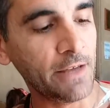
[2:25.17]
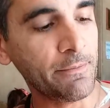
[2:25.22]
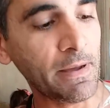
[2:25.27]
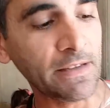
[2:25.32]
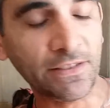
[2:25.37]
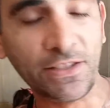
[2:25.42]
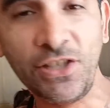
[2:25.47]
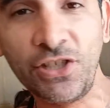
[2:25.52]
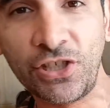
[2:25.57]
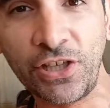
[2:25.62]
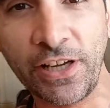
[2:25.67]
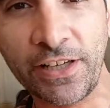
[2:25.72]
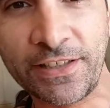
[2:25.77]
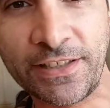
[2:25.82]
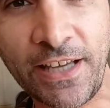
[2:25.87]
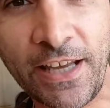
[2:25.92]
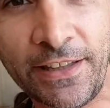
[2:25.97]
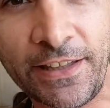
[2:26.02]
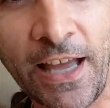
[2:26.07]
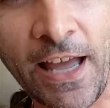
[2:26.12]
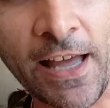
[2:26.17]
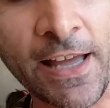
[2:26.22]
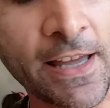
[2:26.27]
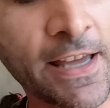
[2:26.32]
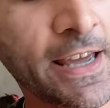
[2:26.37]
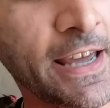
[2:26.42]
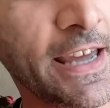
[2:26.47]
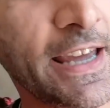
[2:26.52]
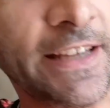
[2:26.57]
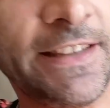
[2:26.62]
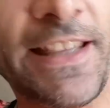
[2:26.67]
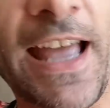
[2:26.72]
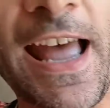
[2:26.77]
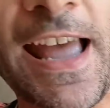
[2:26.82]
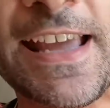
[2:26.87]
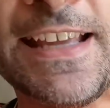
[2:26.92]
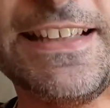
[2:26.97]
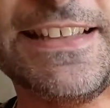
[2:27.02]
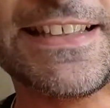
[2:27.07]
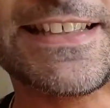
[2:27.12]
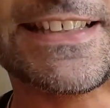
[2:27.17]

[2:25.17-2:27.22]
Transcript: Massinger Z. Está en